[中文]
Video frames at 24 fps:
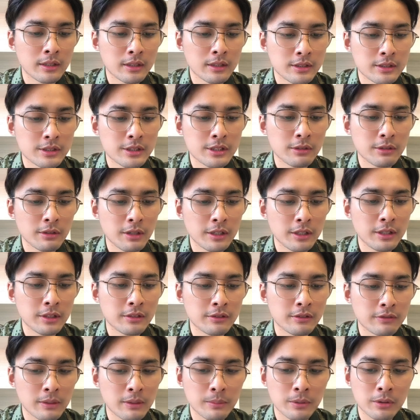七月一日
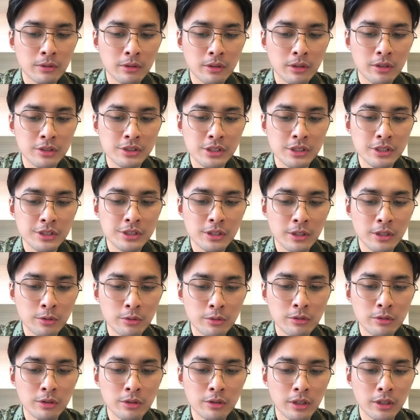发布公告称，向
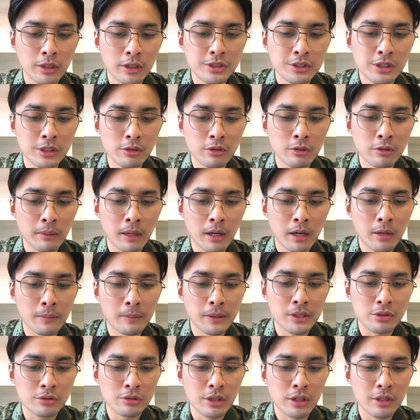空客合计购买二百
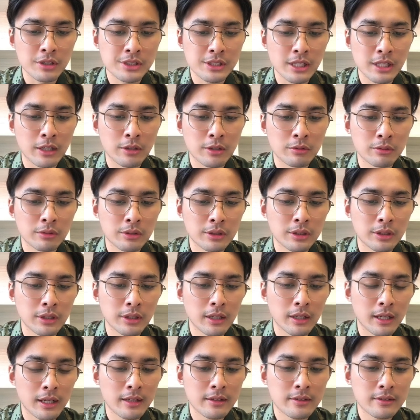九十二架空
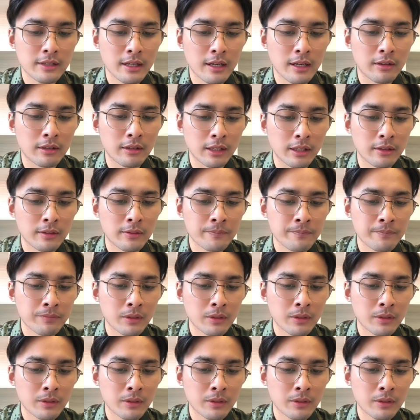客 A 三二零